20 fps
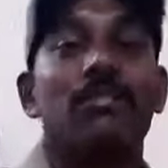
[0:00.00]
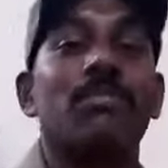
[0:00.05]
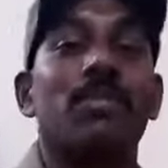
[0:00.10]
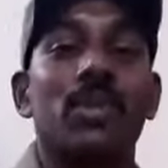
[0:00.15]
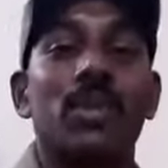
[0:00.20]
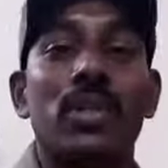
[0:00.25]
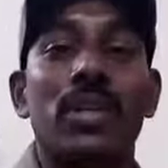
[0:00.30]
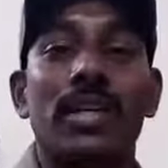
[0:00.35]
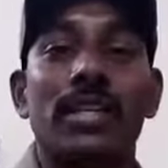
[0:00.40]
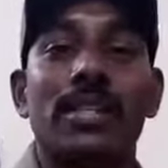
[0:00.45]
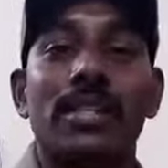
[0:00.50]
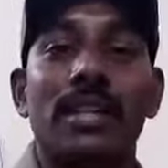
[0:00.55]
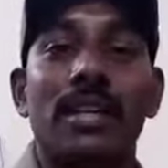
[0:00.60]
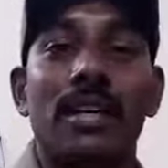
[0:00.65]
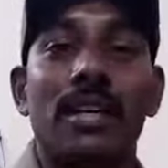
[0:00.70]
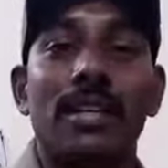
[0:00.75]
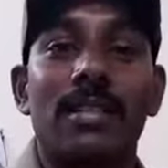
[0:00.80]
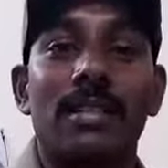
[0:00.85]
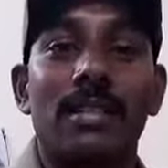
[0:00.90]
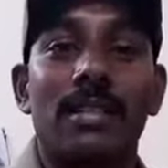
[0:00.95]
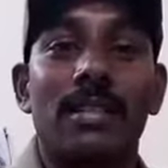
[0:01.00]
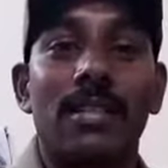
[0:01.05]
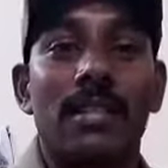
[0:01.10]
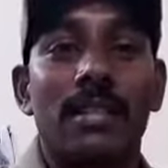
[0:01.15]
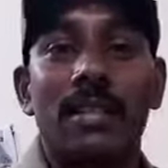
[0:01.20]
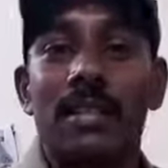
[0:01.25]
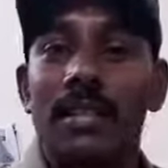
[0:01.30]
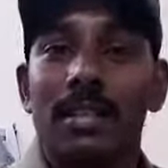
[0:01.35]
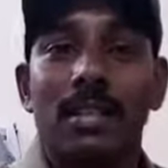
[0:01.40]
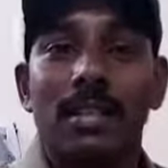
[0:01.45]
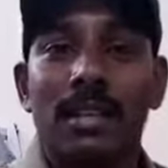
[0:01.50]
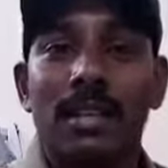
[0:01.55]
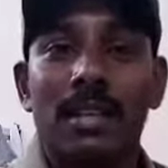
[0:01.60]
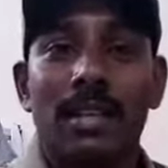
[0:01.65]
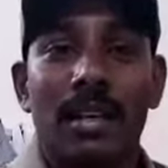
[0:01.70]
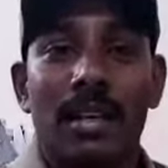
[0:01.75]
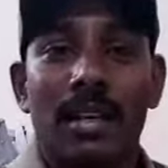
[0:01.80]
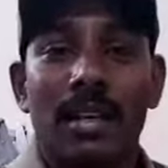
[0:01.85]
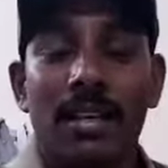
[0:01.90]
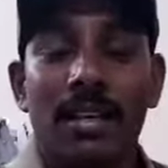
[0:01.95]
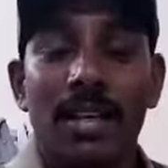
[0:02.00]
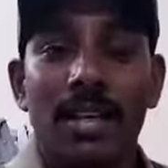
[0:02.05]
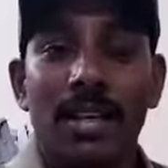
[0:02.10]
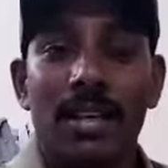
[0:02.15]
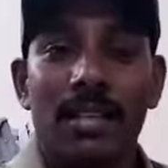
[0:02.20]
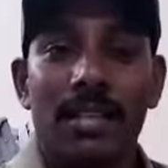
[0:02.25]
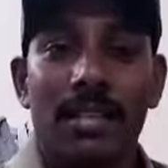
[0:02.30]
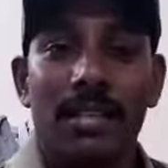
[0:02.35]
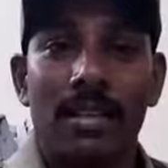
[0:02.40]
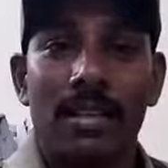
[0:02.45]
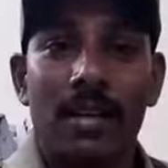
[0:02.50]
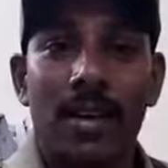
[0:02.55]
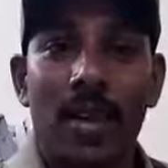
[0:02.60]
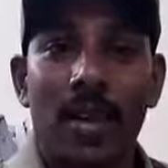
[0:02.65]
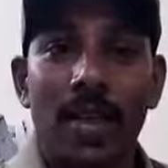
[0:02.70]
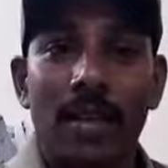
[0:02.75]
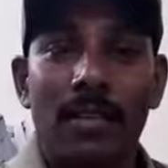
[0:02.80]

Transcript: போஸ்டர் அடிச்சுக்கிறாங்களா சார் யாரும் அடிக்கலை சார்